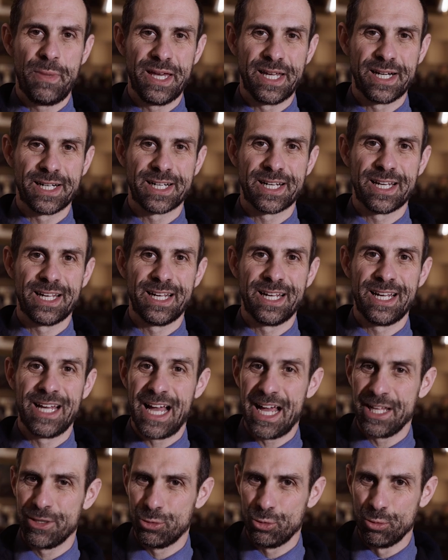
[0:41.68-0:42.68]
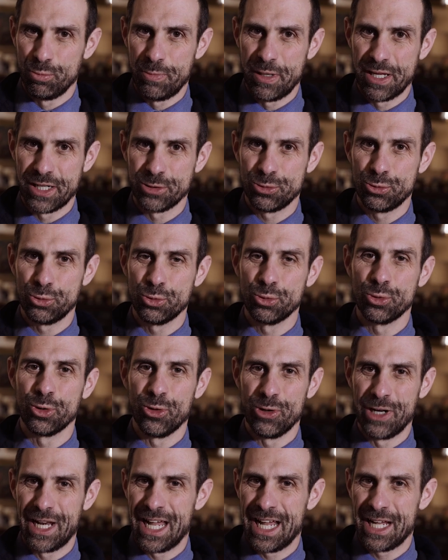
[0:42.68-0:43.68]
per, a tu per tu
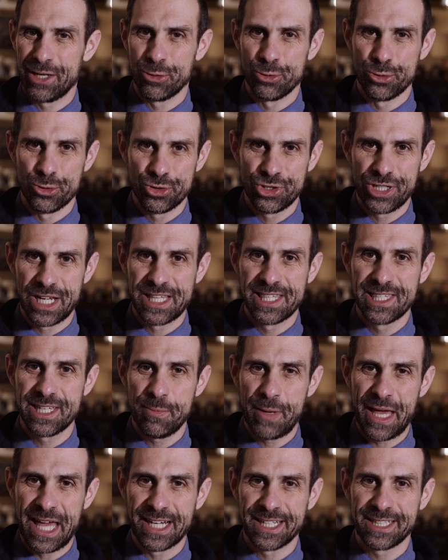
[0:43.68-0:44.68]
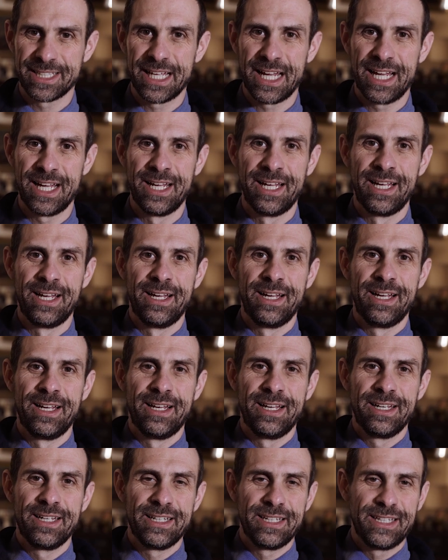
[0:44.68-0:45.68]
con la conoscenza aperta,
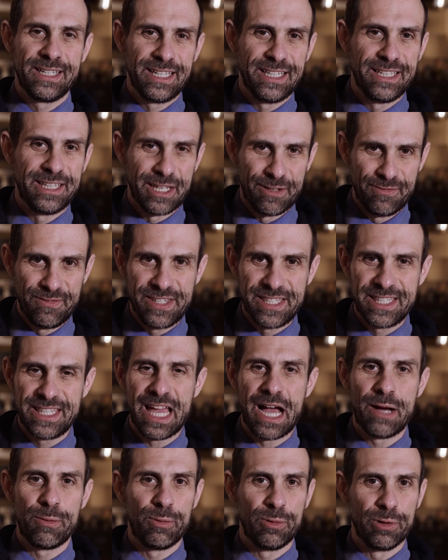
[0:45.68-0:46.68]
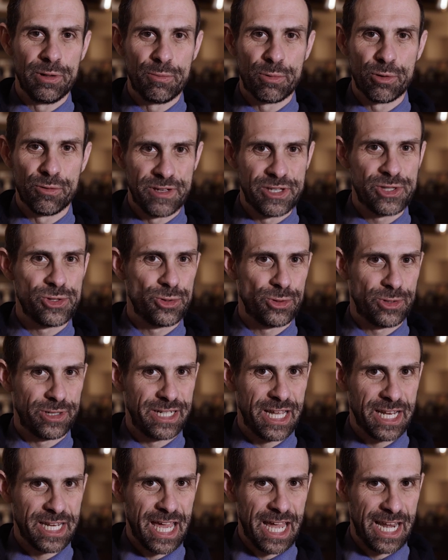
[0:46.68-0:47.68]
intervistiamo il professor
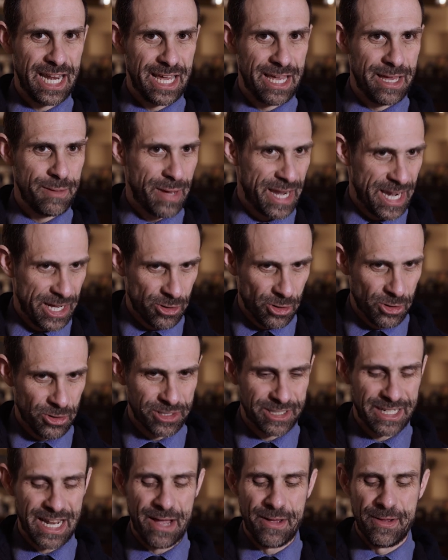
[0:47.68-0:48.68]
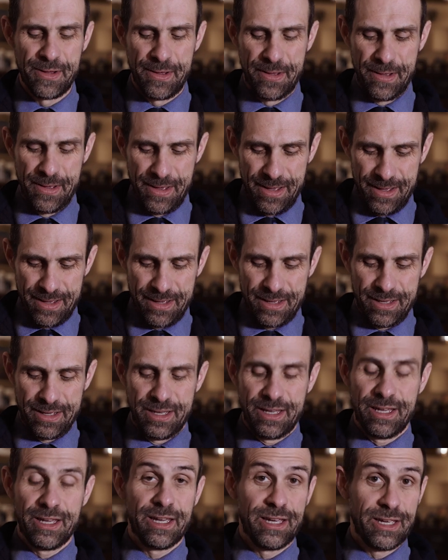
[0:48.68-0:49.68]
Daniele Malacorta,
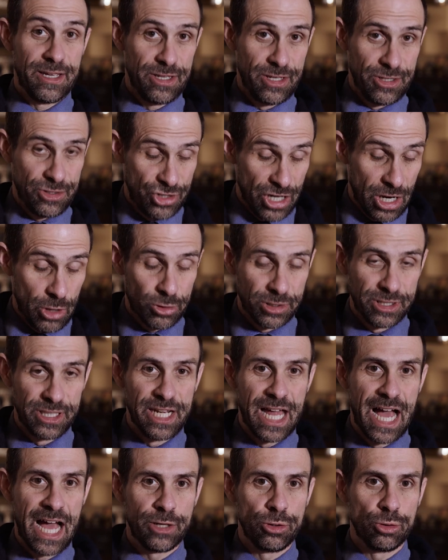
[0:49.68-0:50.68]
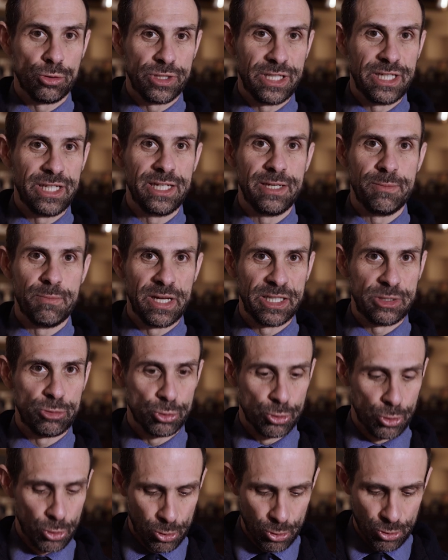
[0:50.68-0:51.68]
eh, già ordinario di
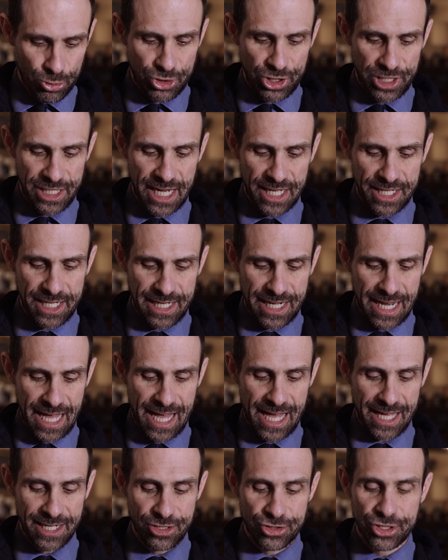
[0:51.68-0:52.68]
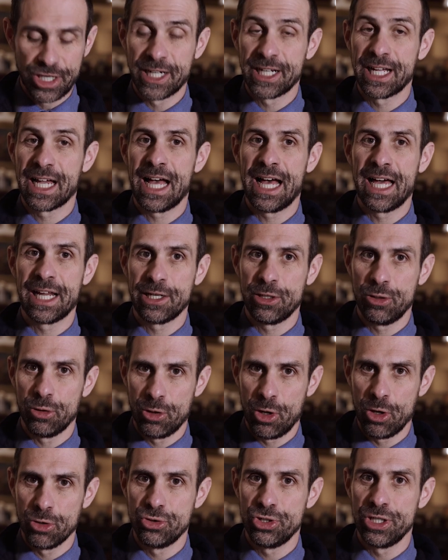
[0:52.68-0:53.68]
metodologia della ricerca
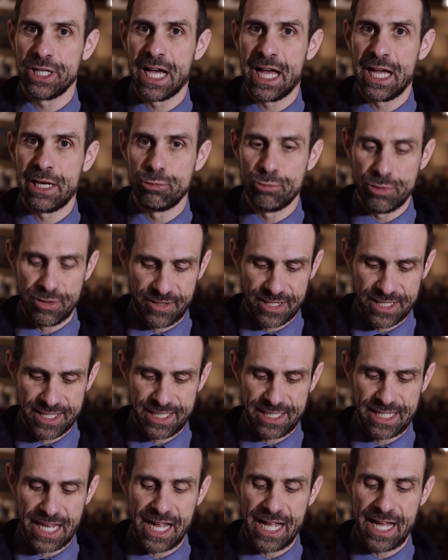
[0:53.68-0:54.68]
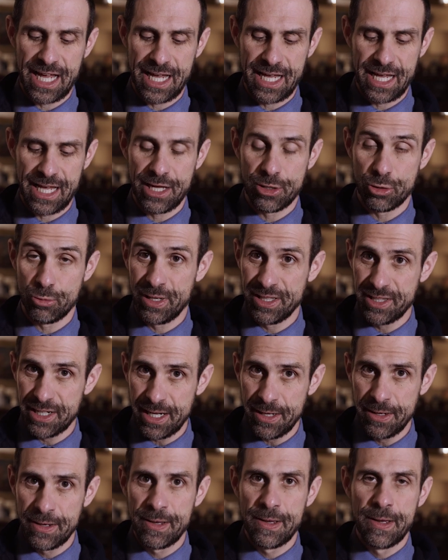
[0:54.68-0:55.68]
archeologica all'Università Roma
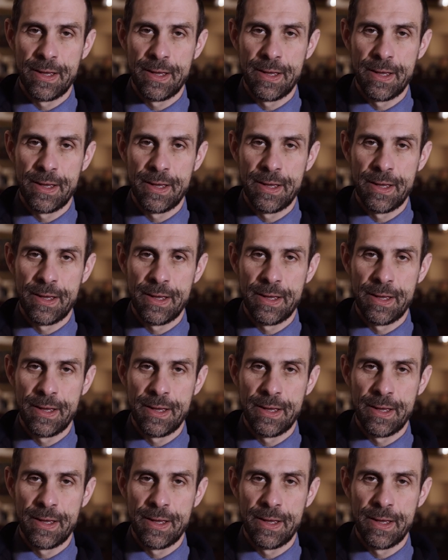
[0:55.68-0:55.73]
III